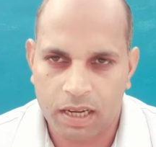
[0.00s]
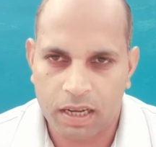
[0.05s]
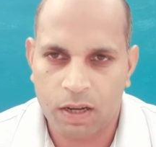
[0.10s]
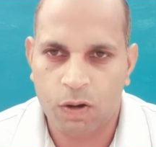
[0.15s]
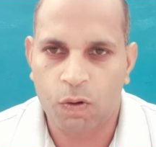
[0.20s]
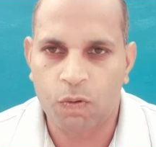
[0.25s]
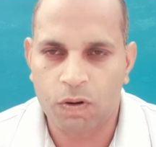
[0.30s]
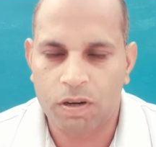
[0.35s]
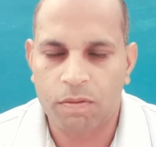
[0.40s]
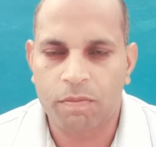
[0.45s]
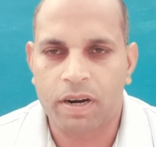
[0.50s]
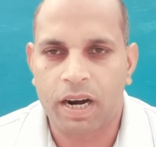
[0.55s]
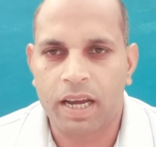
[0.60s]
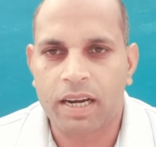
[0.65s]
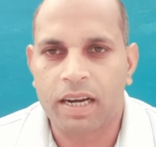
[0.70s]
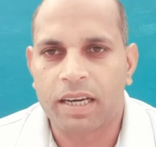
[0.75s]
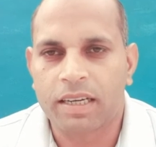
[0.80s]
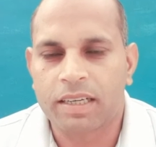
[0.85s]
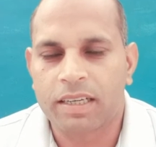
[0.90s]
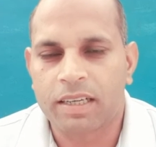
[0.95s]
कोर्ट में
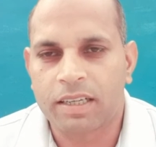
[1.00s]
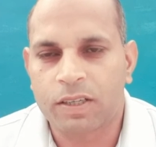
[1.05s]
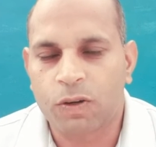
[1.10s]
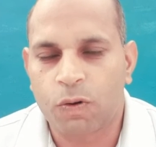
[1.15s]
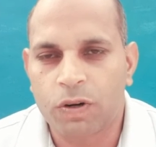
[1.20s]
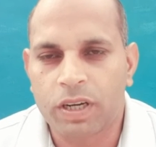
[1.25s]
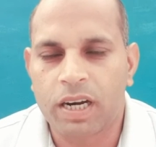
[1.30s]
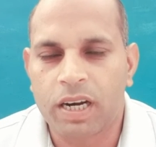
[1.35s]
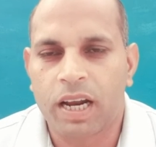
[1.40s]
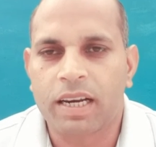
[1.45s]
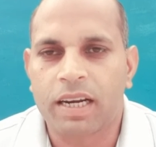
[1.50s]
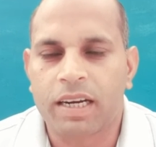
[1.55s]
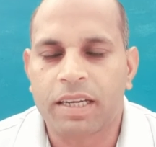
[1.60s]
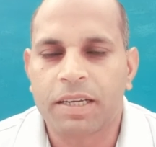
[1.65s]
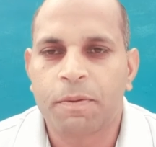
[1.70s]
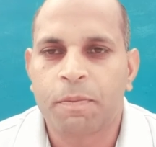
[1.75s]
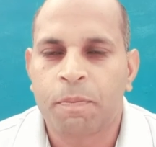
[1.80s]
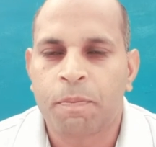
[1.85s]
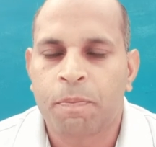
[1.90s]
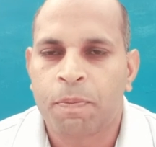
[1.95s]
लड़ाई कोर्ट की लड़ाई लड़ें
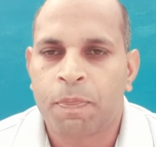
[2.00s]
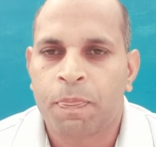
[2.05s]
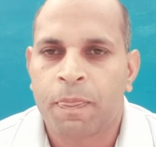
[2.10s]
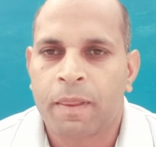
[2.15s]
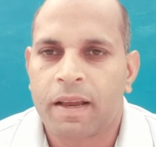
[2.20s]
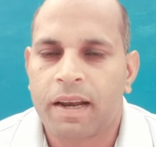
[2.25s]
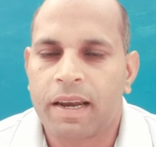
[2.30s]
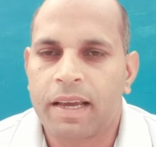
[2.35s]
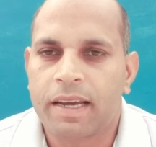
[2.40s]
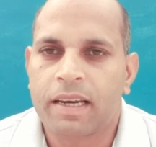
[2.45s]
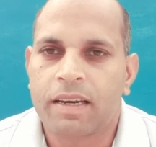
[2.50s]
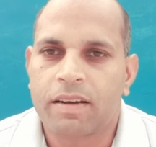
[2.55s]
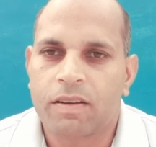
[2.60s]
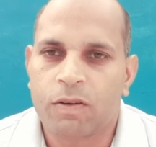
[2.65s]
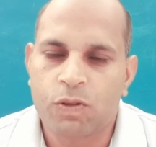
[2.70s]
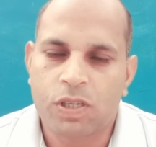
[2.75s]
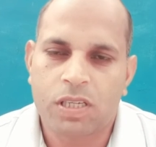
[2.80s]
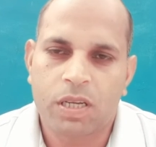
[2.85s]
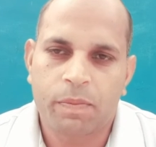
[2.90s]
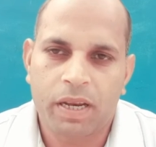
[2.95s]
लेकिन
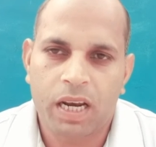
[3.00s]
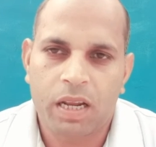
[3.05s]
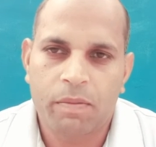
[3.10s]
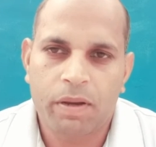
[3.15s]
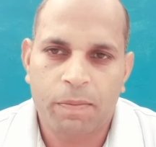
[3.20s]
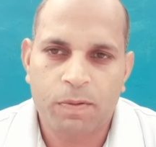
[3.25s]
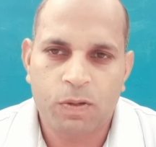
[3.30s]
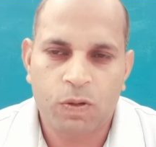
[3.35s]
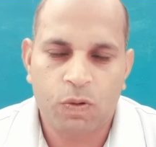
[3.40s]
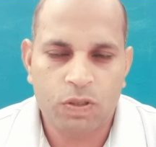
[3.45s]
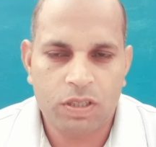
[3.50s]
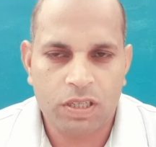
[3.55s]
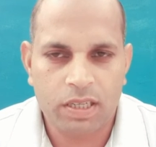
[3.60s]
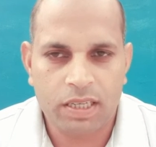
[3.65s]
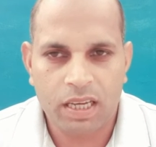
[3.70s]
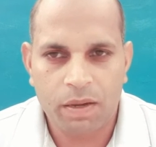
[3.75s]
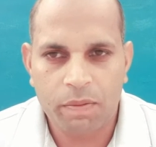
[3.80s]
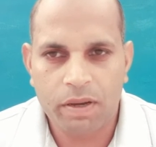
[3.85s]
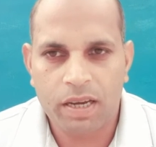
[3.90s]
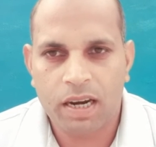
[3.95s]
उससे पहले मैं आपसे कुछ
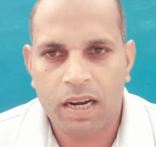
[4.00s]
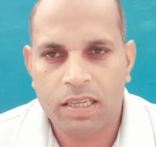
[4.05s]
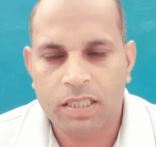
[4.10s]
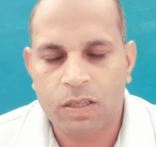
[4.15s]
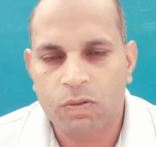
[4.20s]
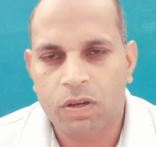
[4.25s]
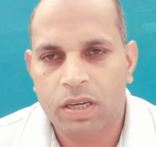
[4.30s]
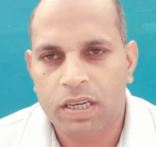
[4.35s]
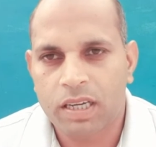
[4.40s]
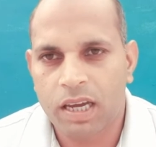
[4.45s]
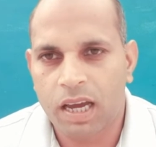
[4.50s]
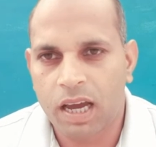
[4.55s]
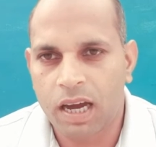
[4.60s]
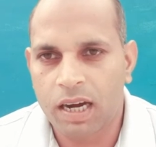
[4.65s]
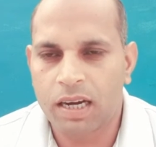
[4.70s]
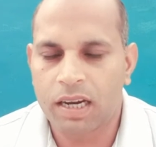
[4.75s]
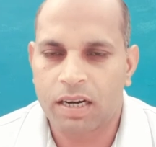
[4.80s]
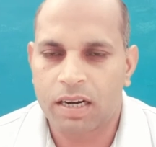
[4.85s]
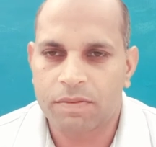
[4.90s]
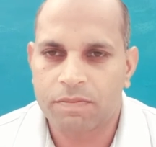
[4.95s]
ये भी कहना चाहूँगा कि
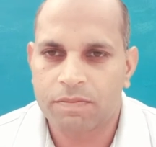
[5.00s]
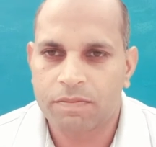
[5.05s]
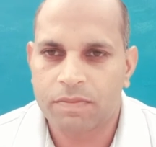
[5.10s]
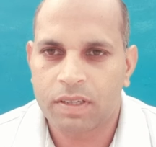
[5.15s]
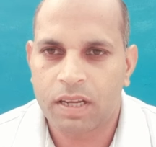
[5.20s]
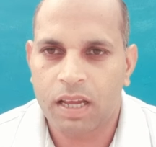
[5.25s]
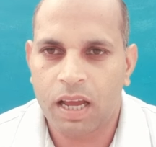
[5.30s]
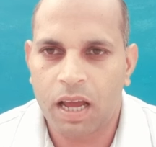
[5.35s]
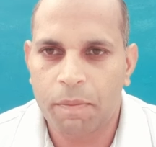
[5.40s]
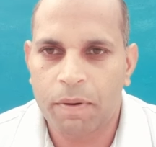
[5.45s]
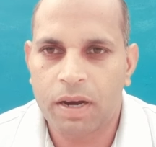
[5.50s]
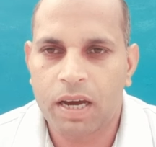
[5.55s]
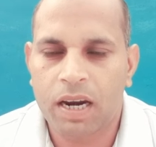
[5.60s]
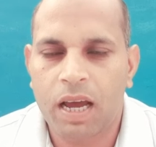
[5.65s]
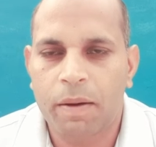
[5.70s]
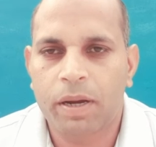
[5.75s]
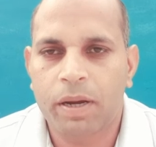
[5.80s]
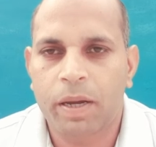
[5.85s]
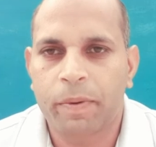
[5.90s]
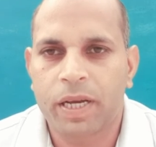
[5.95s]
अगर आप अगर
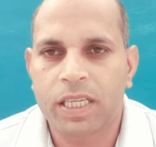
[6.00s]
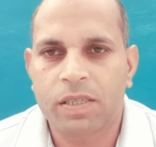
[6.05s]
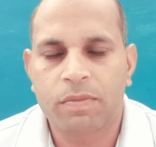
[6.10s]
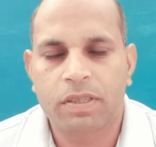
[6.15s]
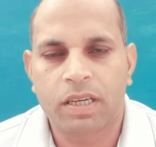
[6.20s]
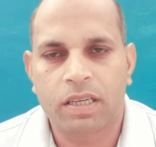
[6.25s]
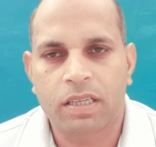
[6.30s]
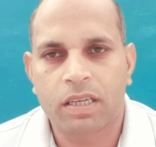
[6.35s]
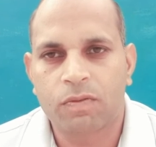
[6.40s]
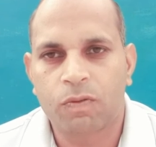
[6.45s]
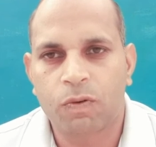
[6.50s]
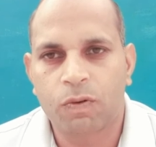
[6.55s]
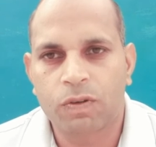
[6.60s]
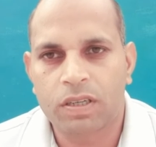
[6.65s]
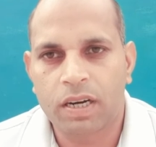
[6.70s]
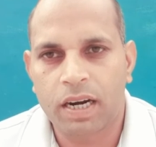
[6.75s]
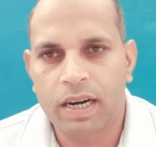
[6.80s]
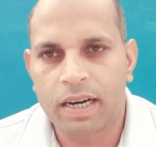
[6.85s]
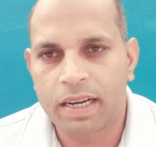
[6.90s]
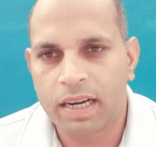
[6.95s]
आपके पास में सेक्शन फोर
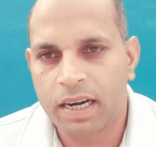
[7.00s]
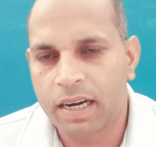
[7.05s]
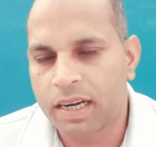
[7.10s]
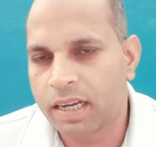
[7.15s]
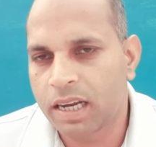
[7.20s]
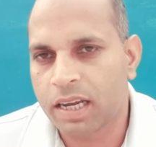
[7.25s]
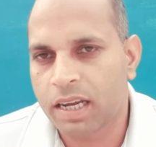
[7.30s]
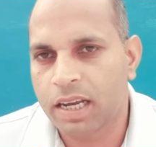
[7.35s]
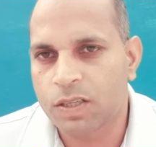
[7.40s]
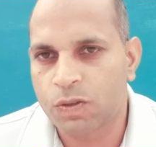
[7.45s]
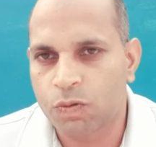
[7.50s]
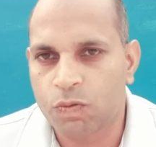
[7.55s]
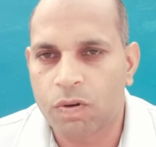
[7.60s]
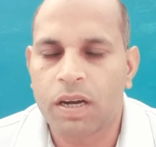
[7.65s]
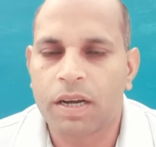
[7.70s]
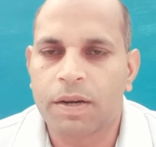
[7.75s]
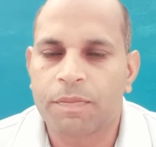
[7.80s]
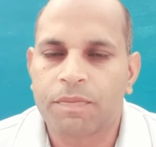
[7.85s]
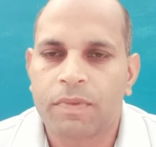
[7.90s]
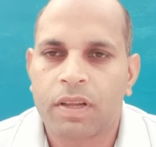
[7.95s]
नाइन्टी एट का केस हुआ
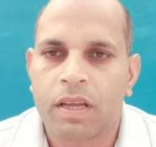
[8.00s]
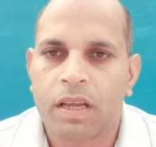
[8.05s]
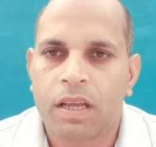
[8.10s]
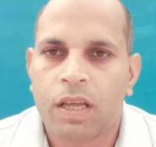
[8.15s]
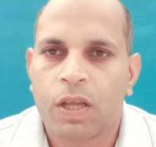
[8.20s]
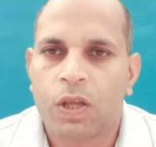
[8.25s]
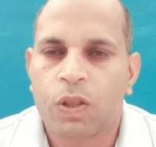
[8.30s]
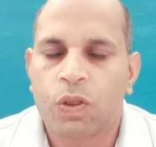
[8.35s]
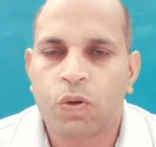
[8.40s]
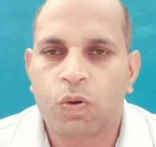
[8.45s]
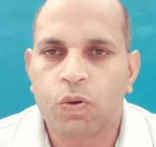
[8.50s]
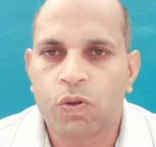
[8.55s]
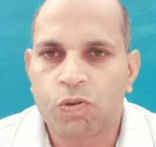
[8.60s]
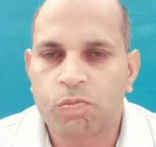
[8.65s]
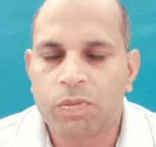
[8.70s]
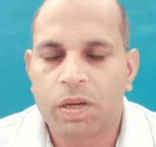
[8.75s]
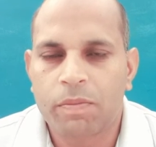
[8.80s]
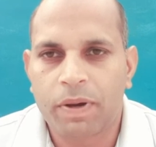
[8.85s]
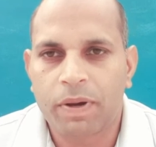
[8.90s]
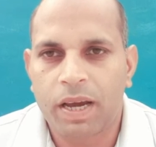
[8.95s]
है तो
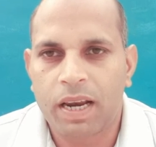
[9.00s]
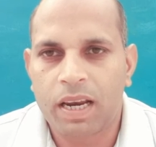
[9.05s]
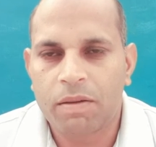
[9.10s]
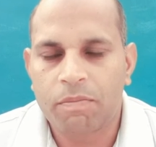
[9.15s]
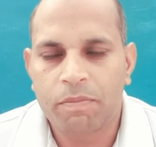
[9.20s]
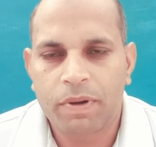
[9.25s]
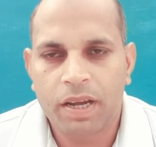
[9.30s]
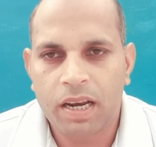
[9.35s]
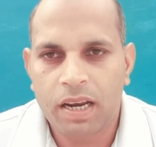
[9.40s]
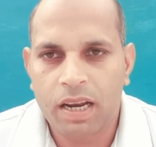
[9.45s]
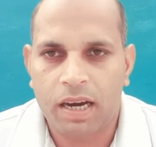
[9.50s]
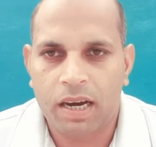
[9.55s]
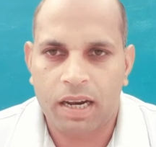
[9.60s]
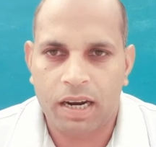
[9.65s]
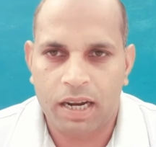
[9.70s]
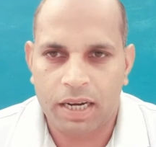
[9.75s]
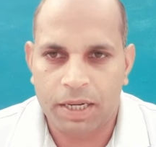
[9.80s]
उसमें पहले बेल ना कराएं